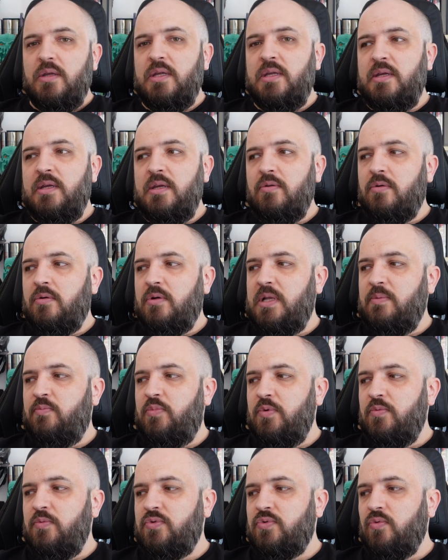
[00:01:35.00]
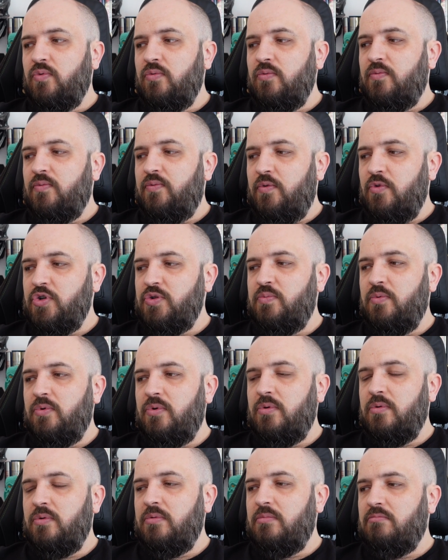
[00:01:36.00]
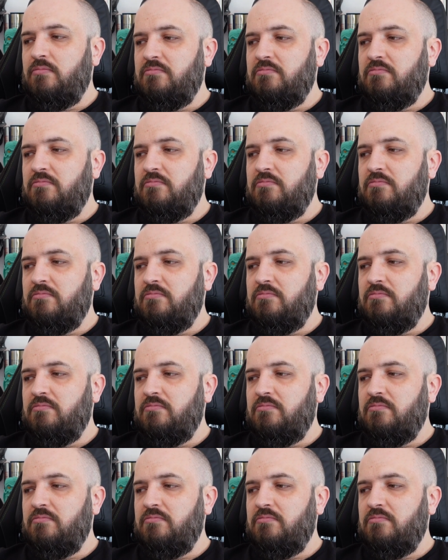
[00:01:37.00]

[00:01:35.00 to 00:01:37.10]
Et euh, les pubs sont franchement,